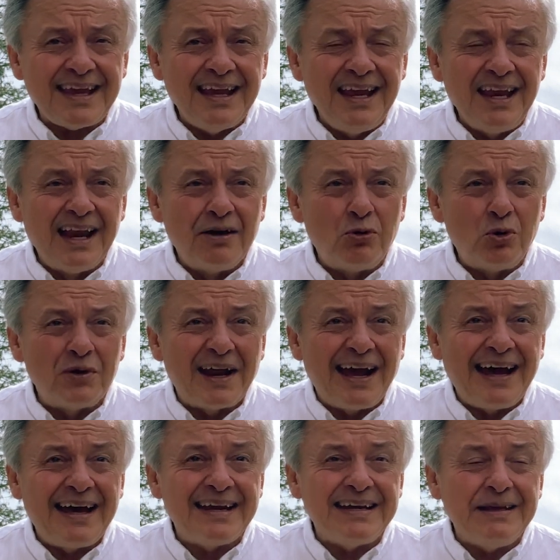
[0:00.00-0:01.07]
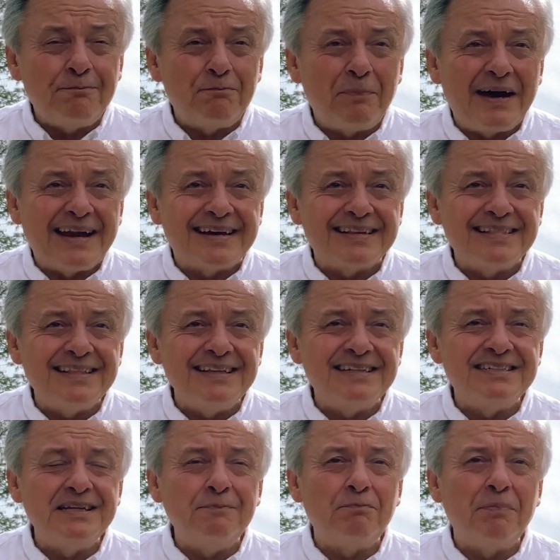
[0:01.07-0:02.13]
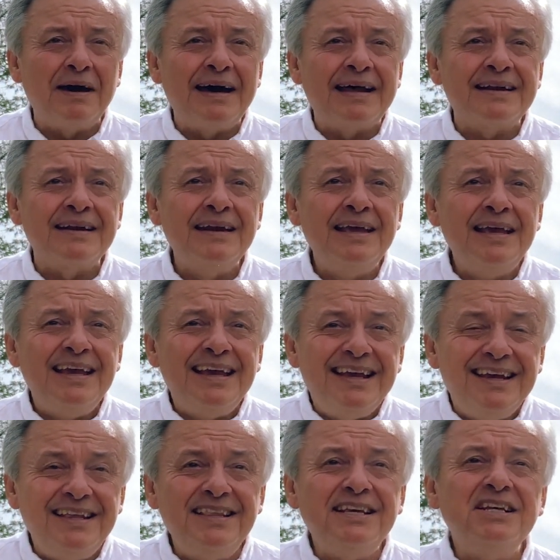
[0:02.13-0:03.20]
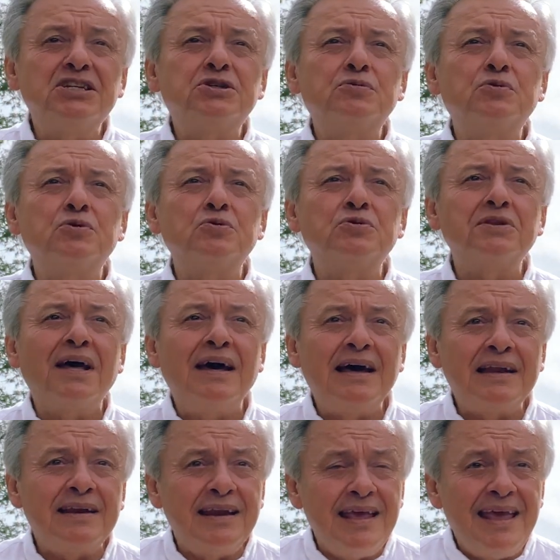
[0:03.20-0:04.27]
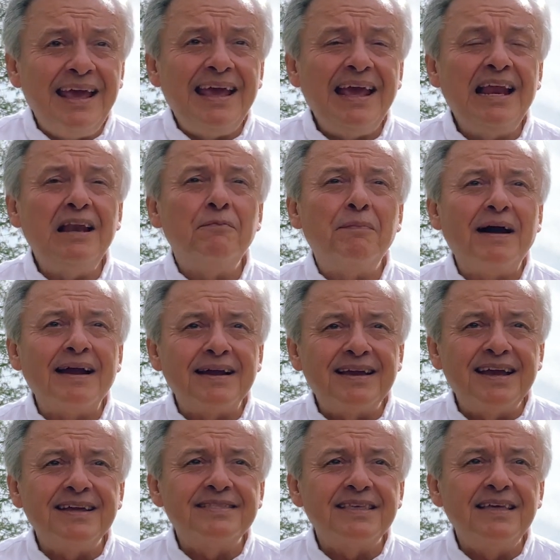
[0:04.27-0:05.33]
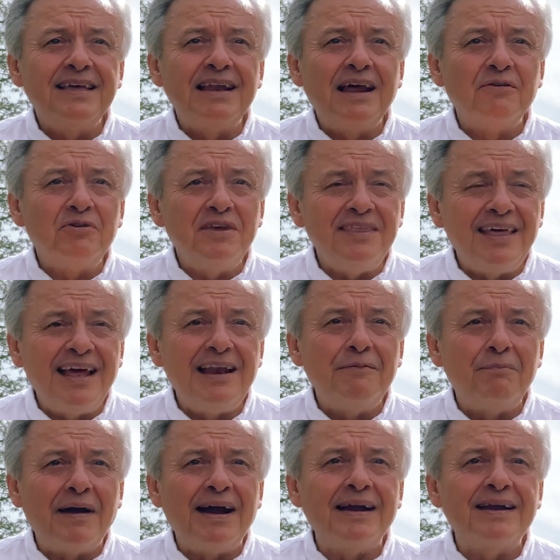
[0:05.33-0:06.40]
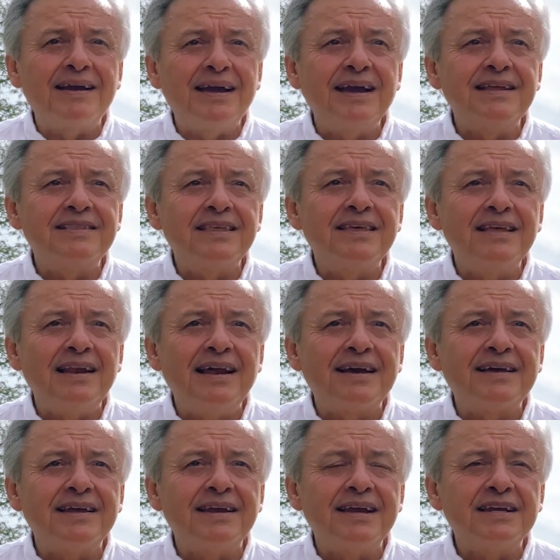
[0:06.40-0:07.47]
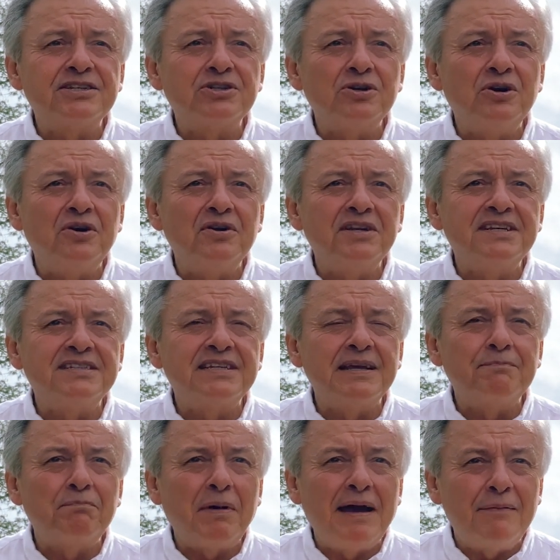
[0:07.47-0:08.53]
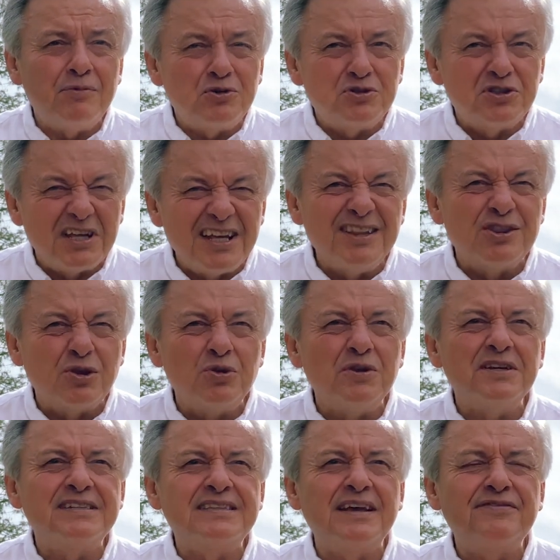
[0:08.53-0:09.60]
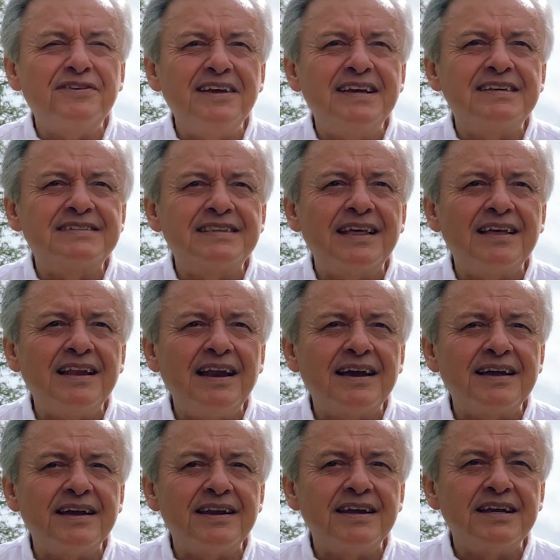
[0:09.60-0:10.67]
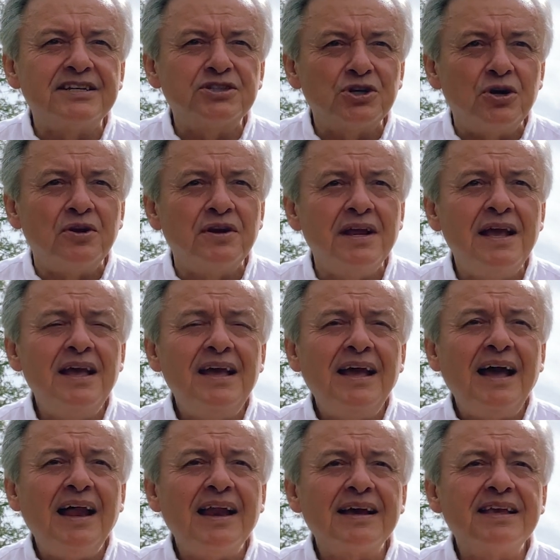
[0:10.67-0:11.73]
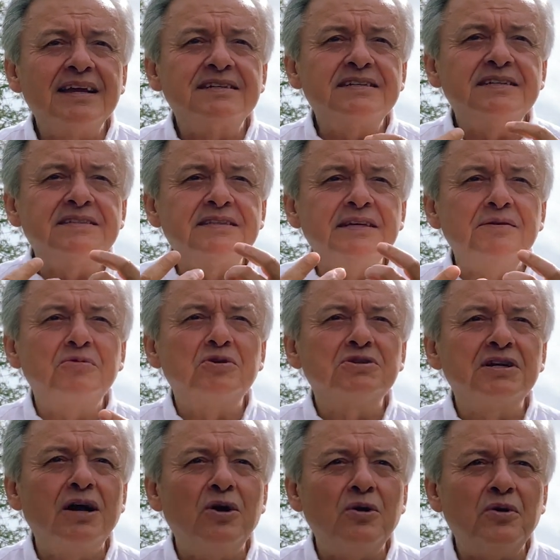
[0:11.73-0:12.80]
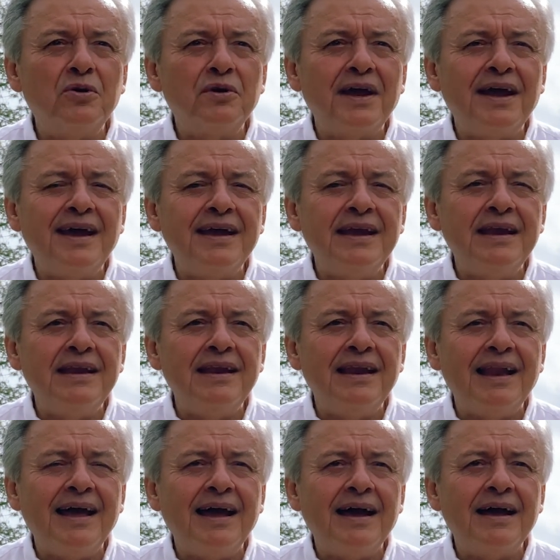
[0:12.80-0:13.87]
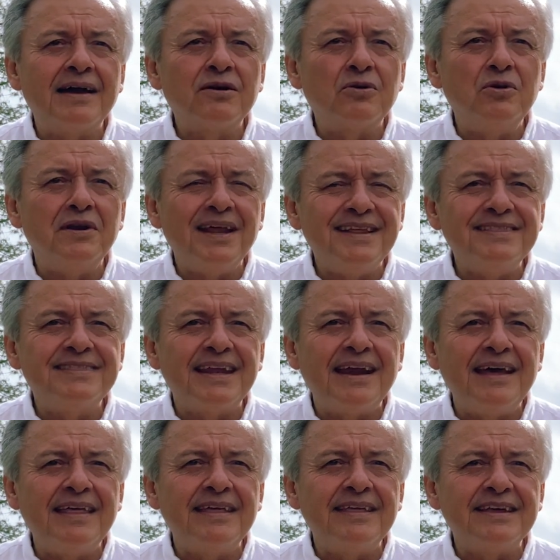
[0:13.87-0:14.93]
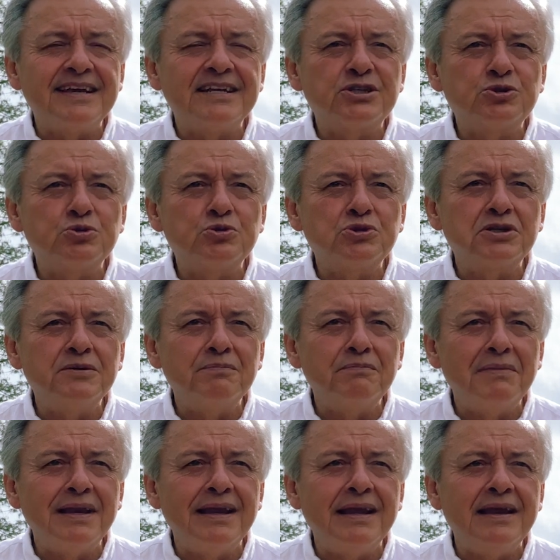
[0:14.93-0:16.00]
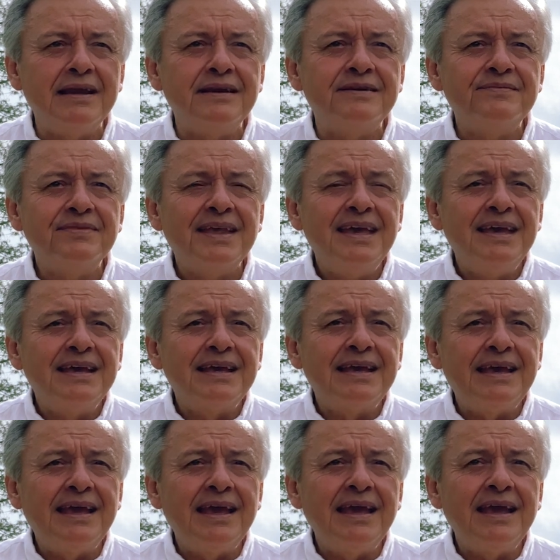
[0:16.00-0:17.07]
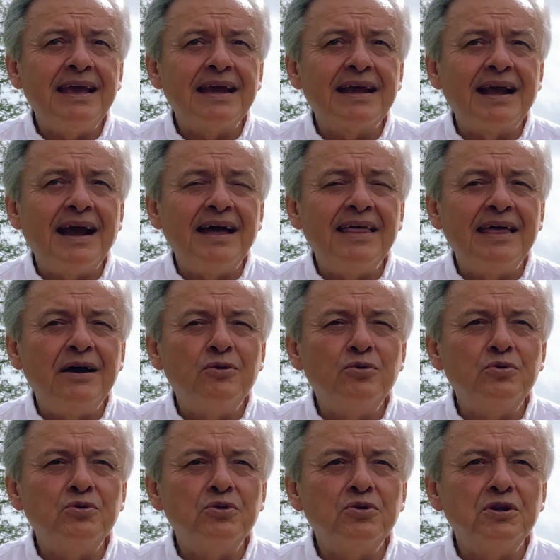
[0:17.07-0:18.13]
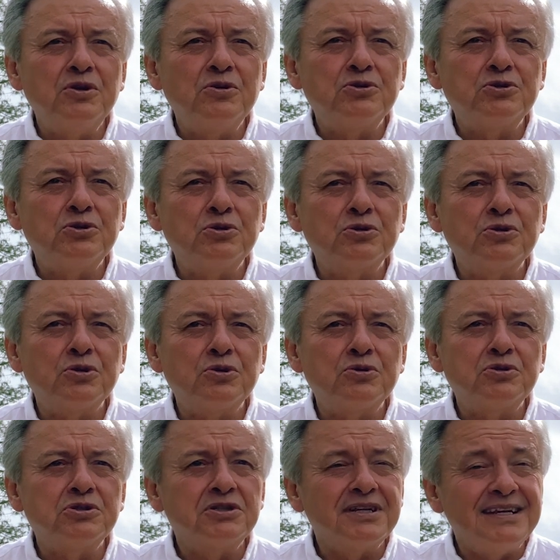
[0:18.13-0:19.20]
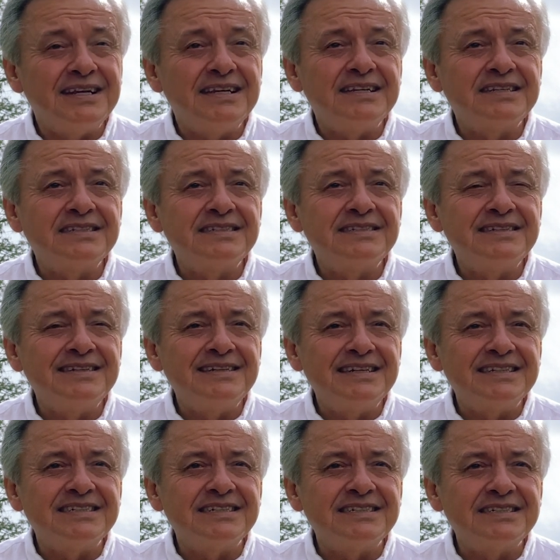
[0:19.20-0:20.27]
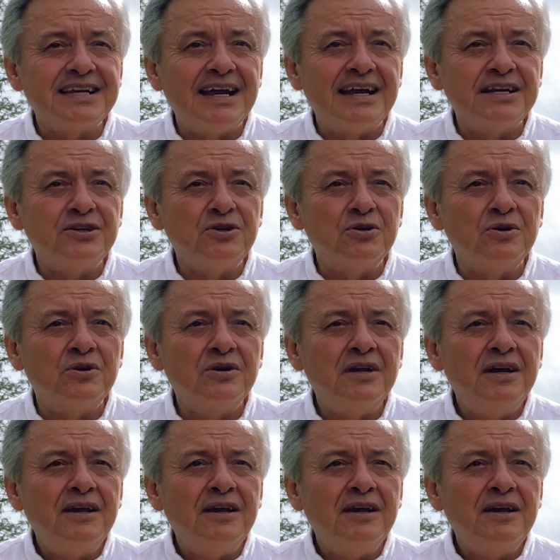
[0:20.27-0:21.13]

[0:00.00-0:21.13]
elaborar y participar y disfrutar el banquete de la vida, el banquete de la creación y sepamos dentro de esta fiesta de la creación a la que asistimos ahora en la, con la entrada de Jesús en Belén, que cada uno de nosotros es necesario